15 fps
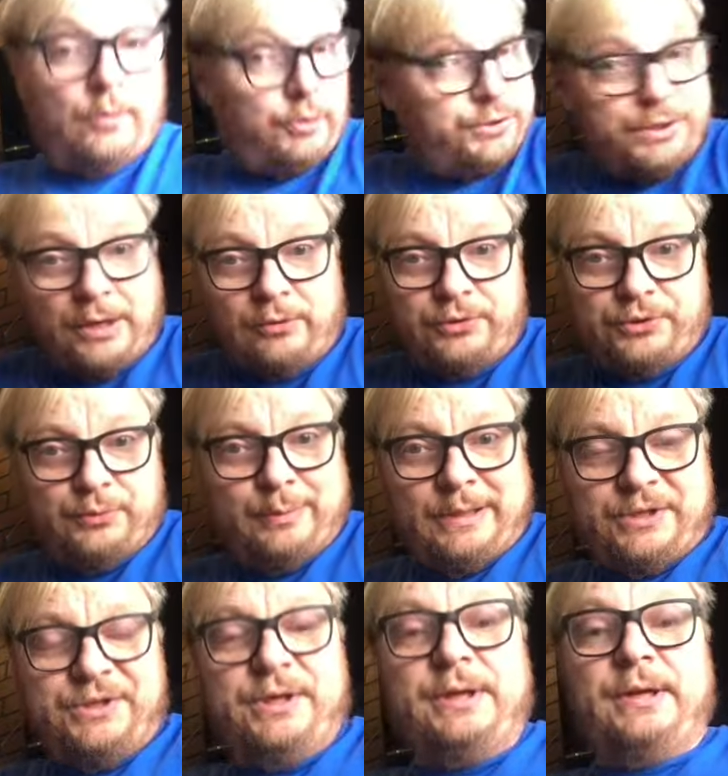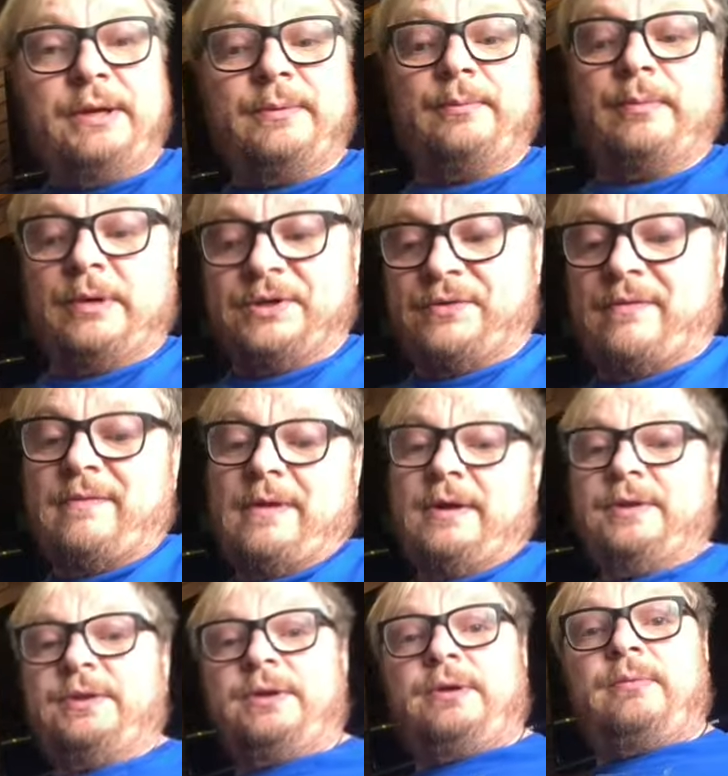Очень хорошее упражнение,
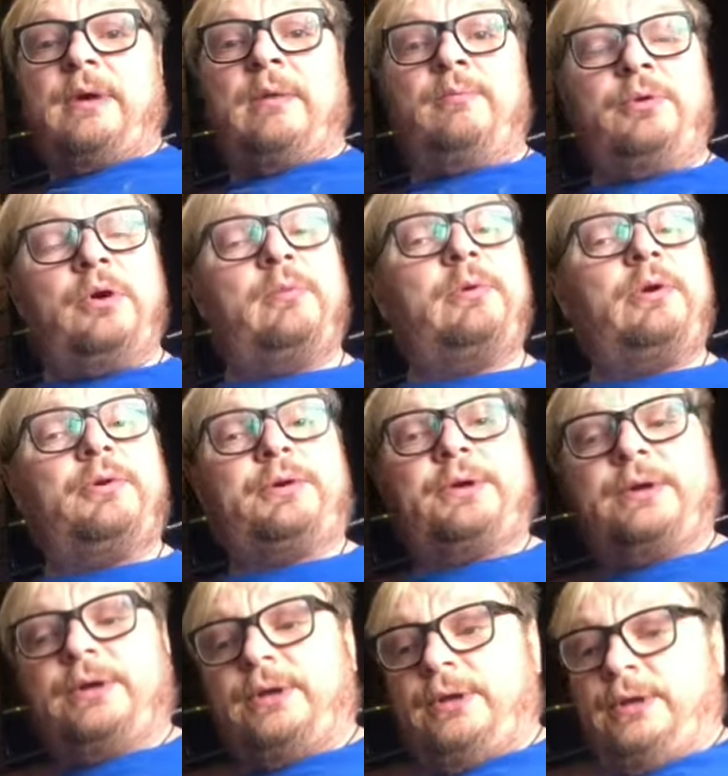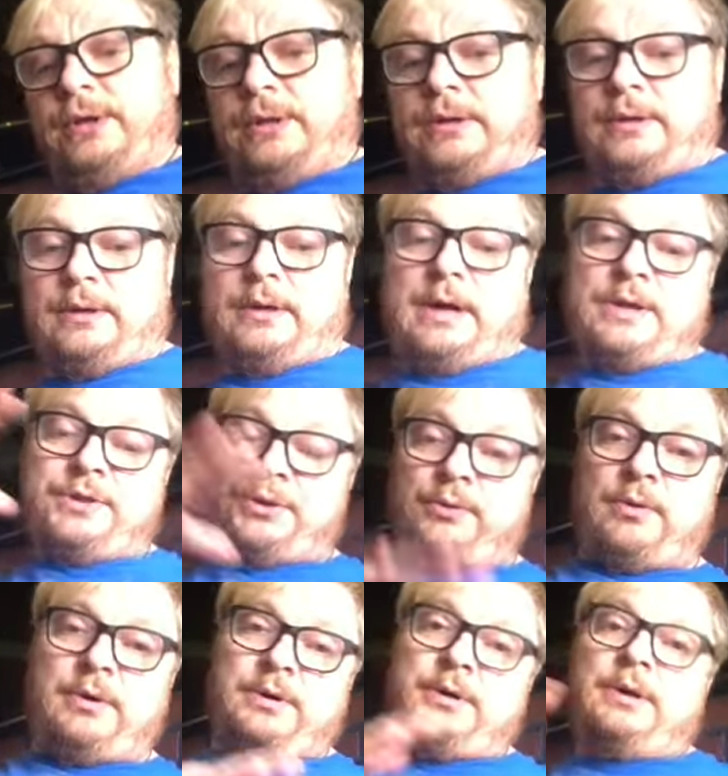развивает и объем легких, и
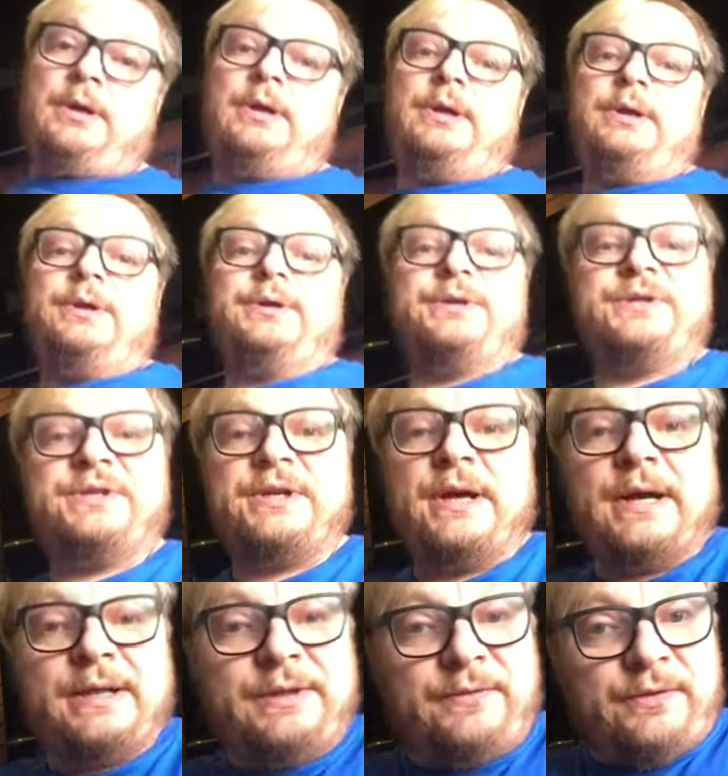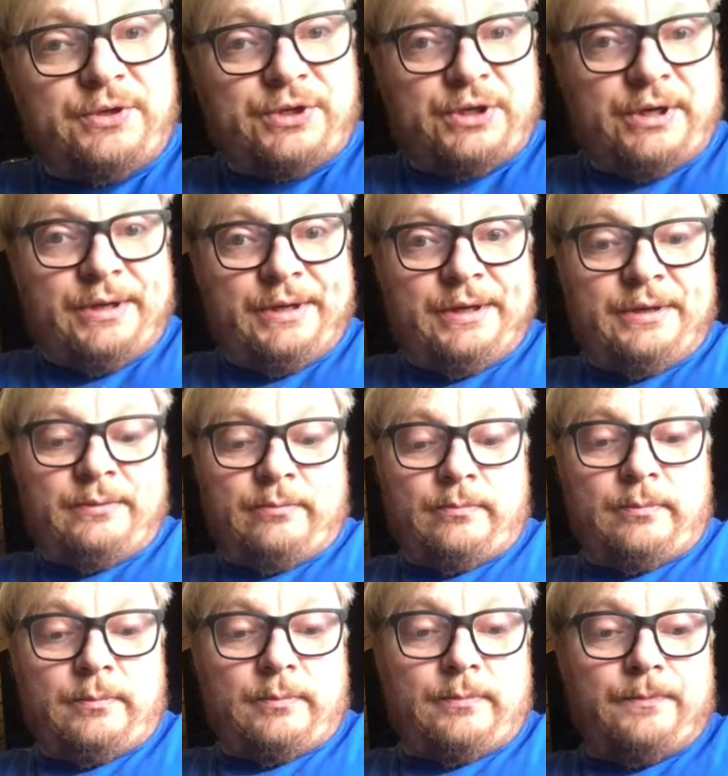контроль за
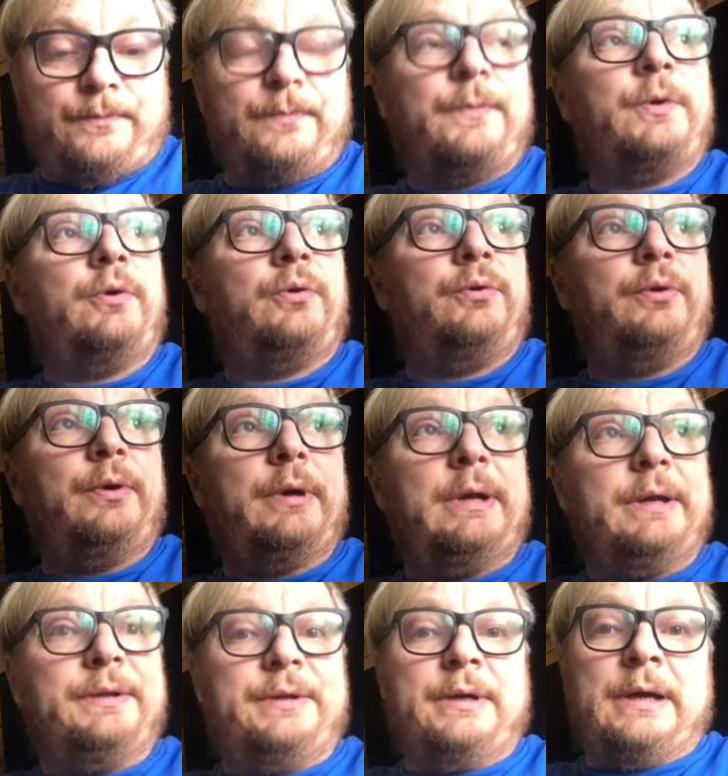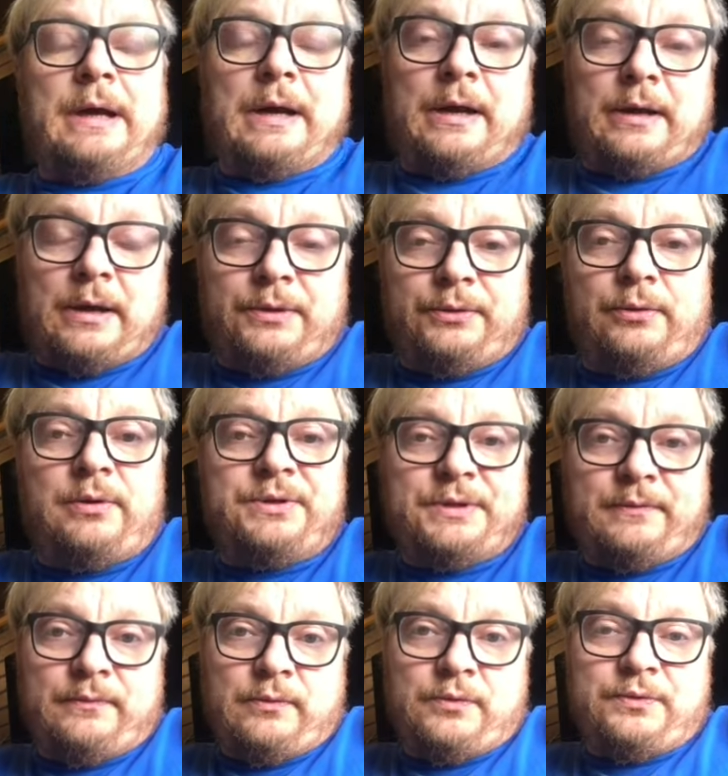движением грудной клетки, как контроль
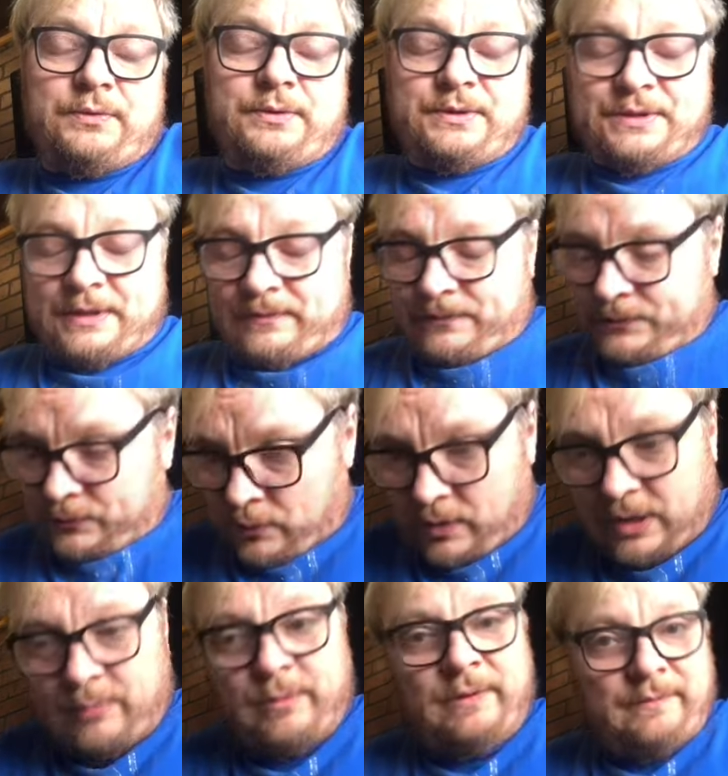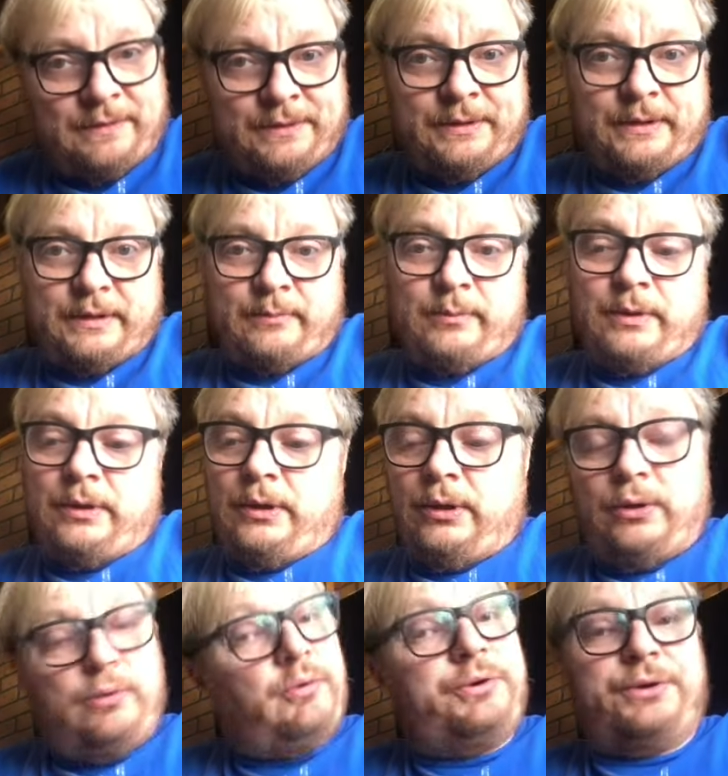за, за вдохом и выдохом.
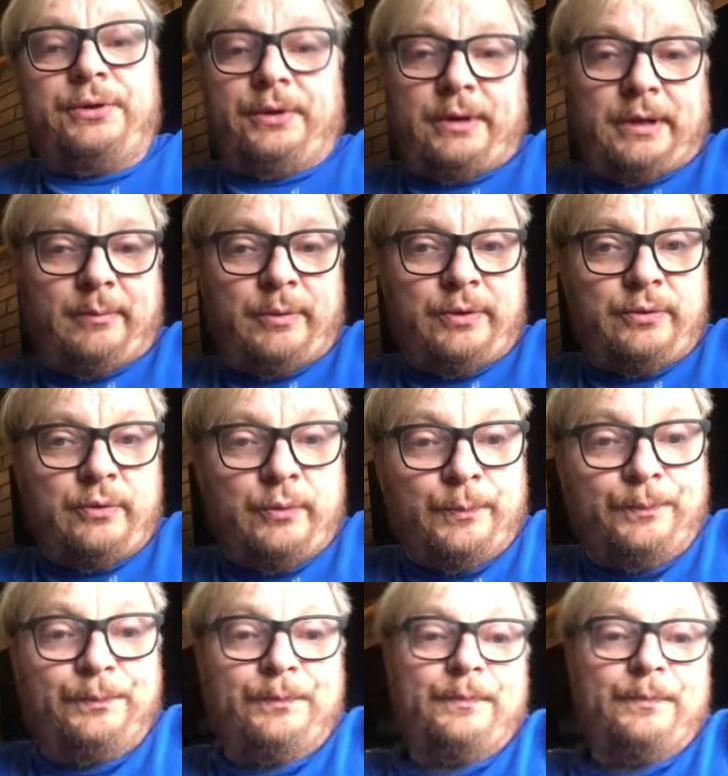Очень рекомендую.